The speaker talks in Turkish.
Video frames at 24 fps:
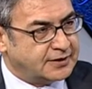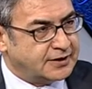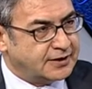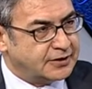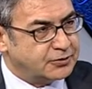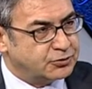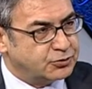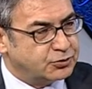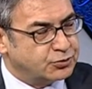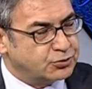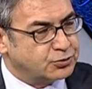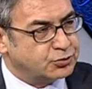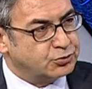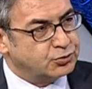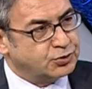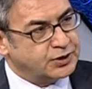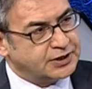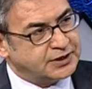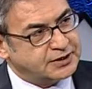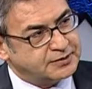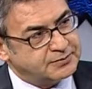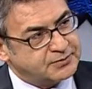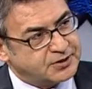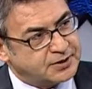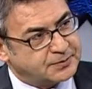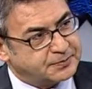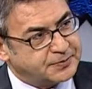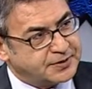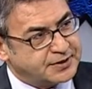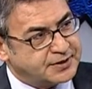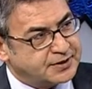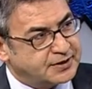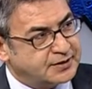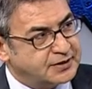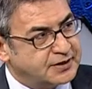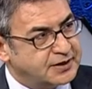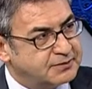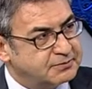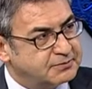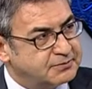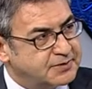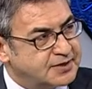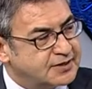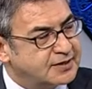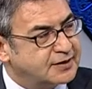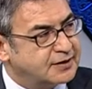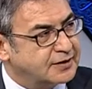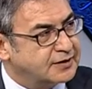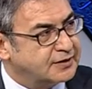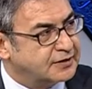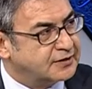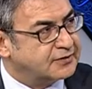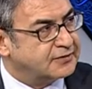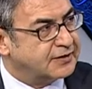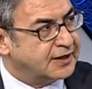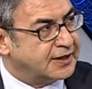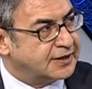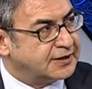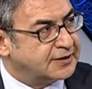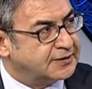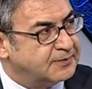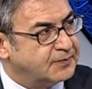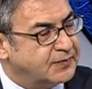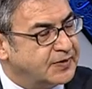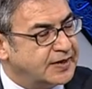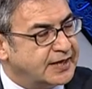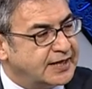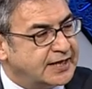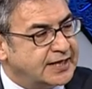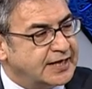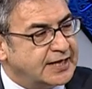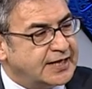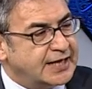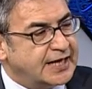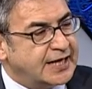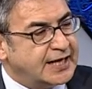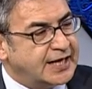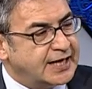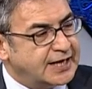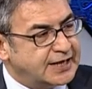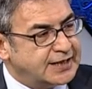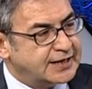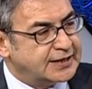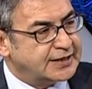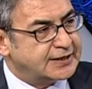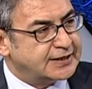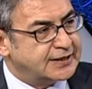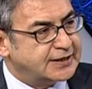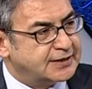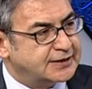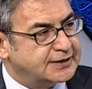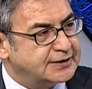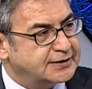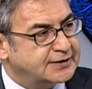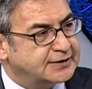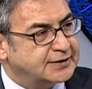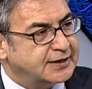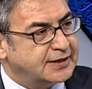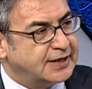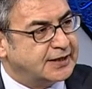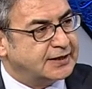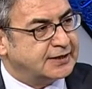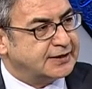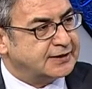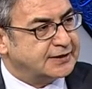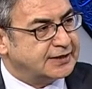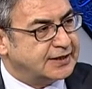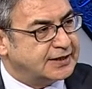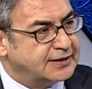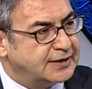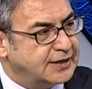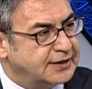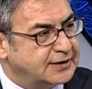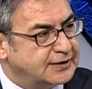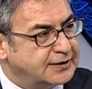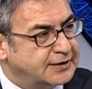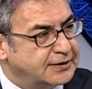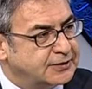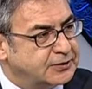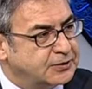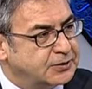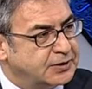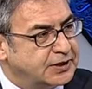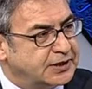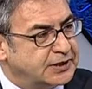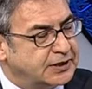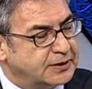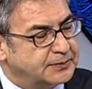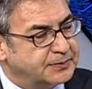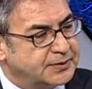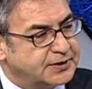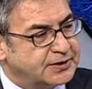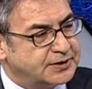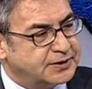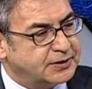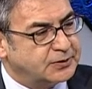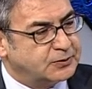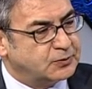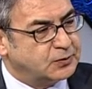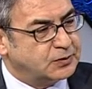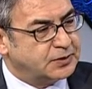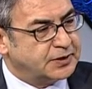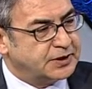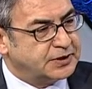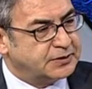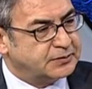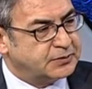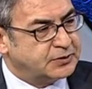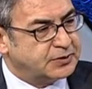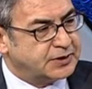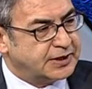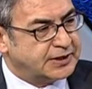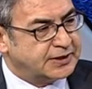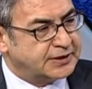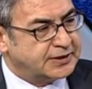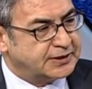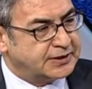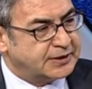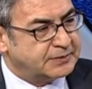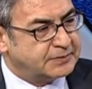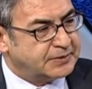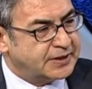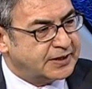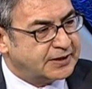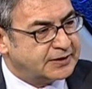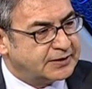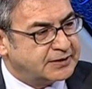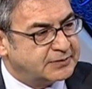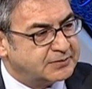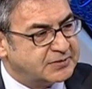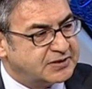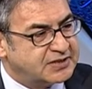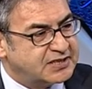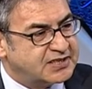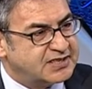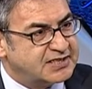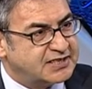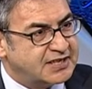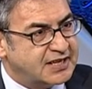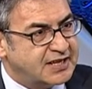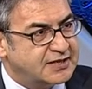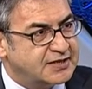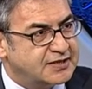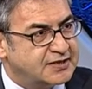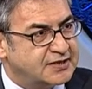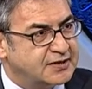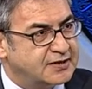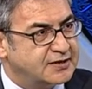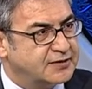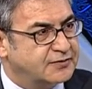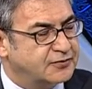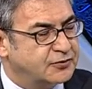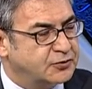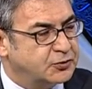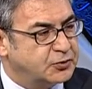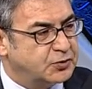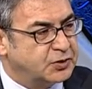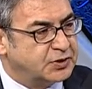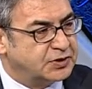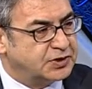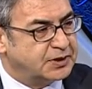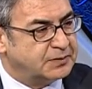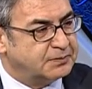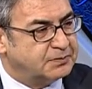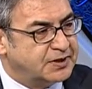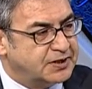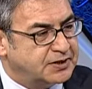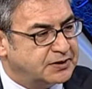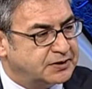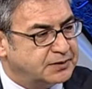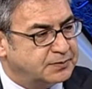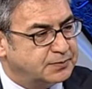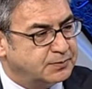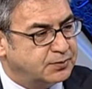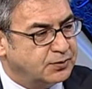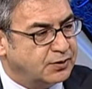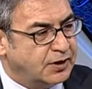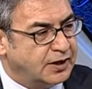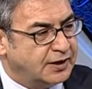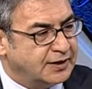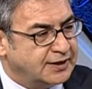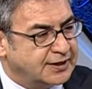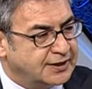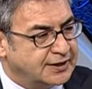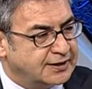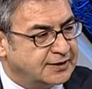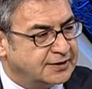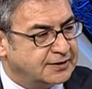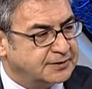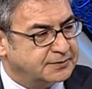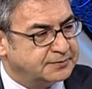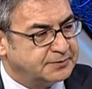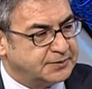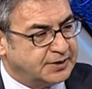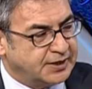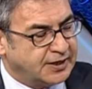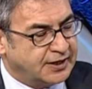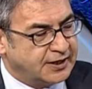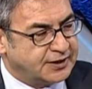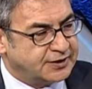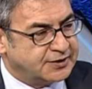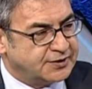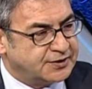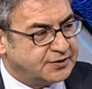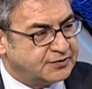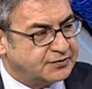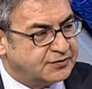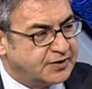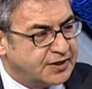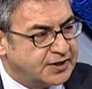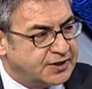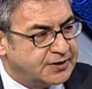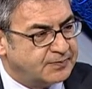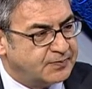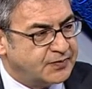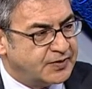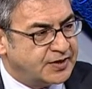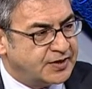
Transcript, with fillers: daha doğrusu üretim cephesinde bir sıkıntı var. Her ne kadar hani geçen yıla göre kapasite kullanım oranlarına baktığımızda sadece 0.1 puanlık bir artış var